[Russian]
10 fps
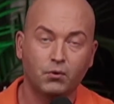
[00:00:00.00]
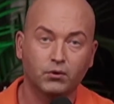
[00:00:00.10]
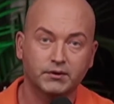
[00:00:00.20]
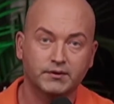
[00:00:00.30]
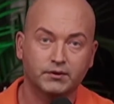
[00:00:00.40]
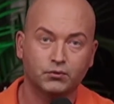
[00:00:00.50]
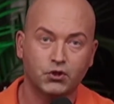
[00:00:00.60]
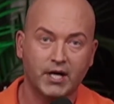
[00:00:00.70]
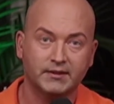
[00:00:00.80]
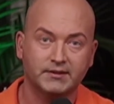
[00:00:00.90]
Бронксе с
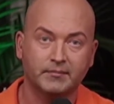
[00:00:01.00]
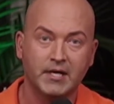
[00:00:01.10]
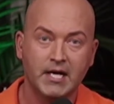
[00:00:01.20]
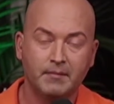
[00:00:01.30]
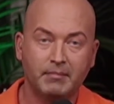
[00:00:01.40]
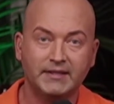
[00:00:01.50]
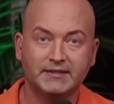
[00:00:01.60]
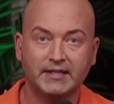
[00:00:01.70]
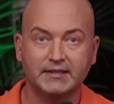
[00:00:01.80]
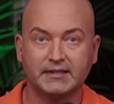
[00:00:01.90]
участием
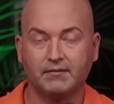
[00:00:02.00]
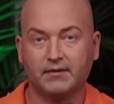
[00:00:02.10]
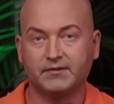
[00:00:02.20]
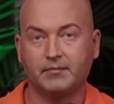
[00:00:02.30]
полицейского